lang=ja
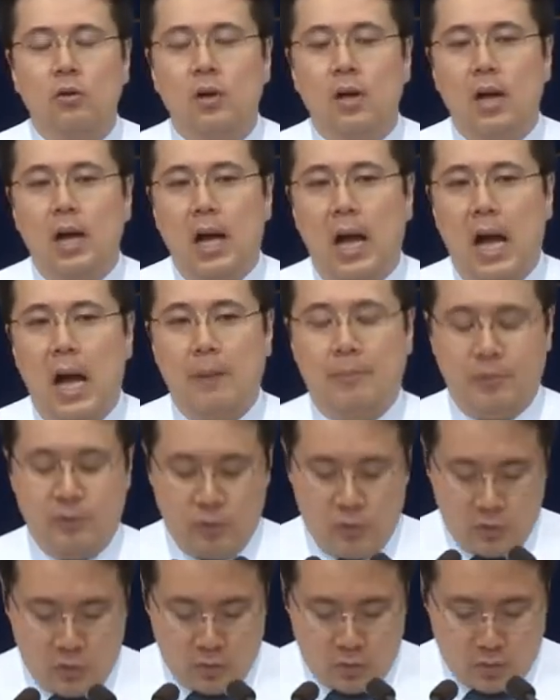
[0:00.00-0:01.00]
の砂のよう
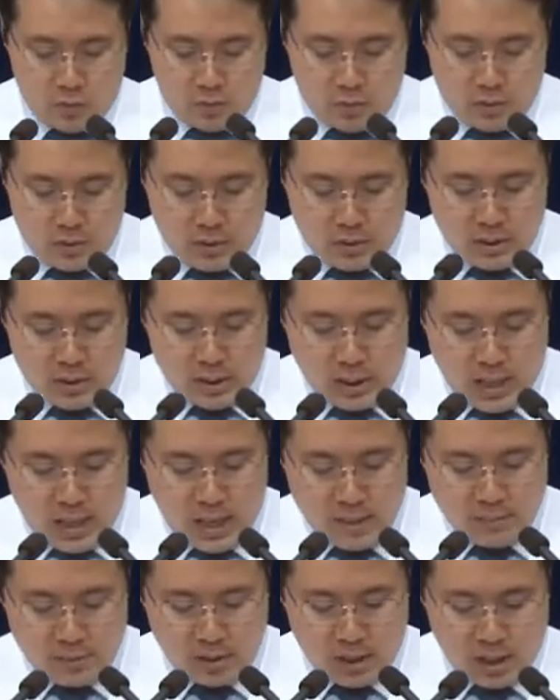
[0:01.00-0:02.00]
にしてくださると語られ
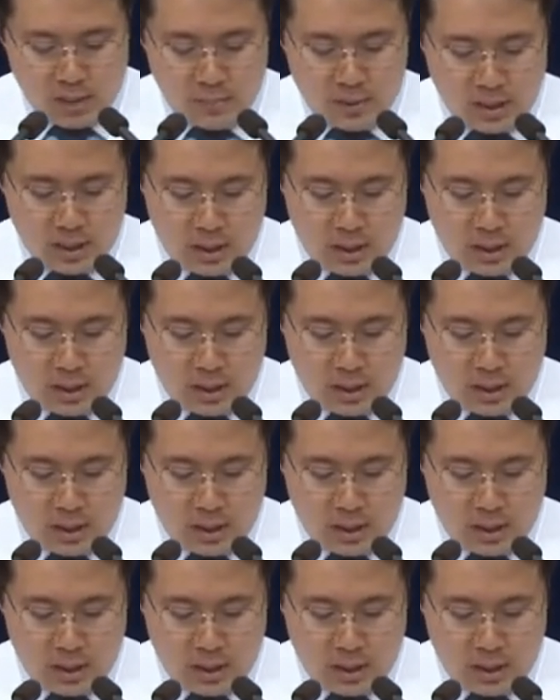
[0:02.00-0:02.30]
ました